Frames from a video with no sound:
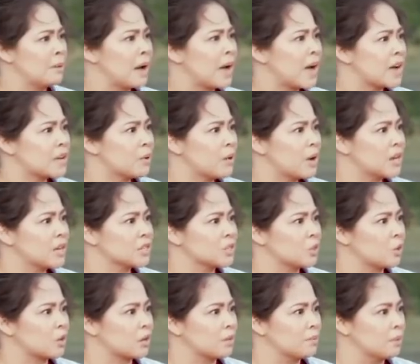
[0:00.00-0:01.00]
magagawa ng
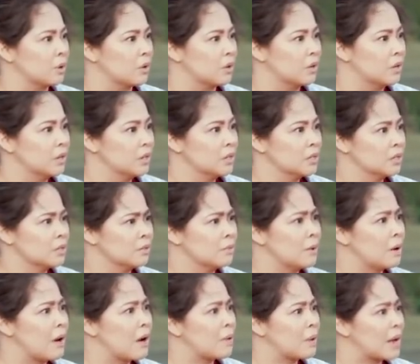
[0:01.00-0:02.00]
sorry mo? Kung
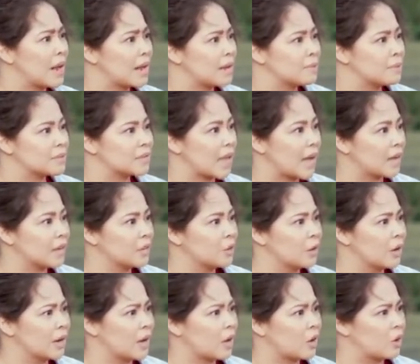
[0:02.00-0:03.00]
naman sa akin yung
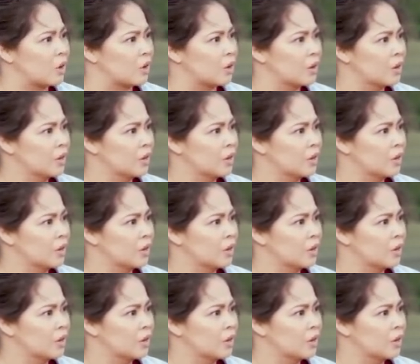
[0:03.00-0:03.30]
anak ko.